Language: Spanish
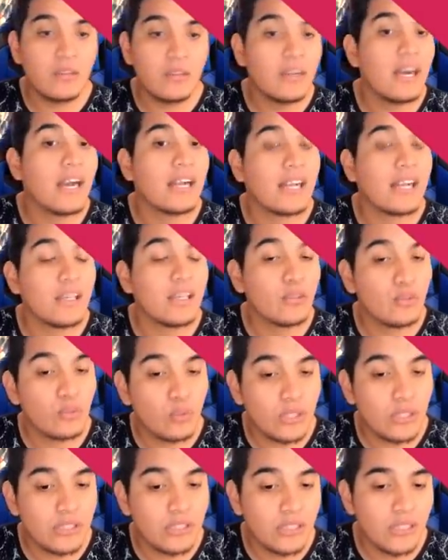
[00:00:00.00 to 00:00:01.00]
Acá hay un
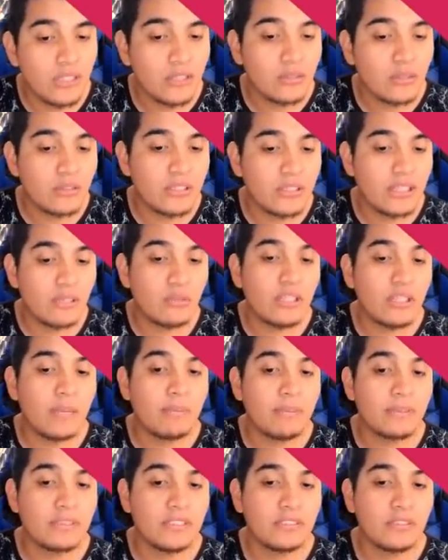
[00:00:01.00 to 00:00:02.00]
tweet donde algunas
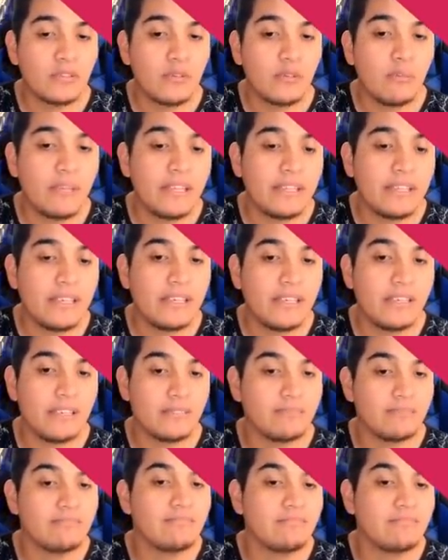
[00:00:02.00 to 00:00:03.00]
personas obviamente
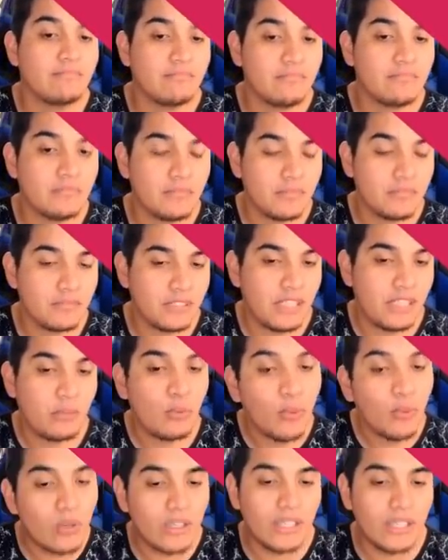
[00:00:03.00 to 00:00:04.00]
se
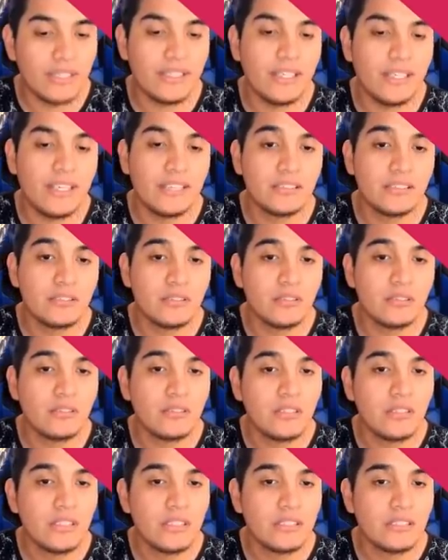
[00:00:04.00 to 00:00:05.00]
burlan de esto.
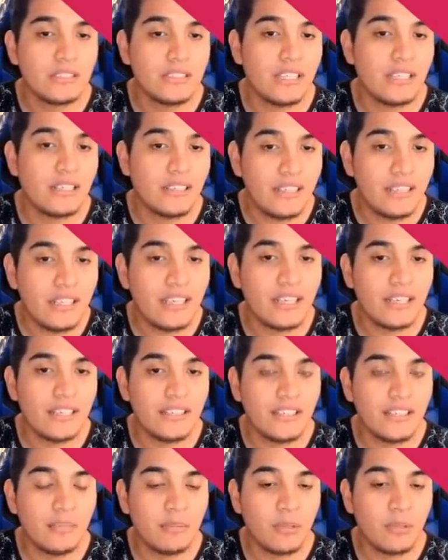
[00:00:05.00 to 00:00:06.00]
Se ríe aquí
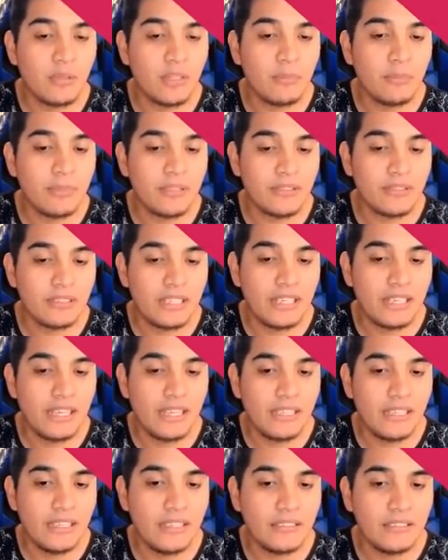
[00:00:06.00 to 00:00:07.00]
también una persona
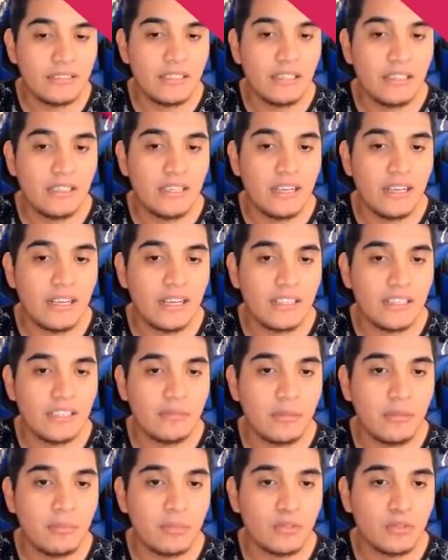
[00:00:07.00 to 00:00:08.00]
X. Acá
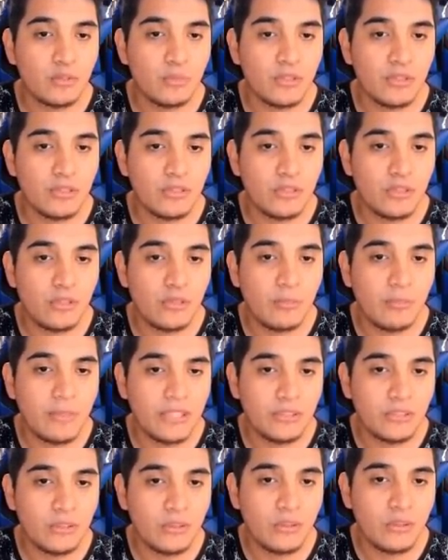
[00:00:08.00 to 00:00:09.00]
también, por supuesto, todo
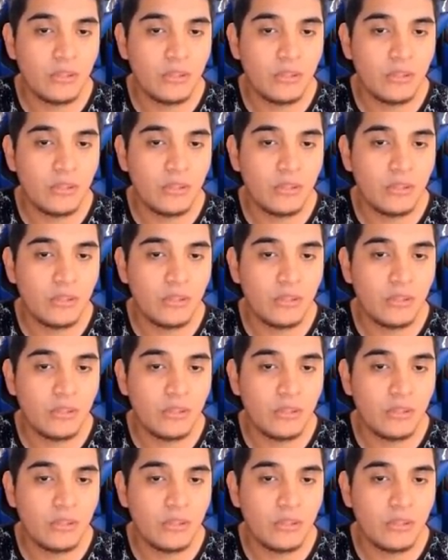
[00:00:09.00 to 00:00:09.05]
pasó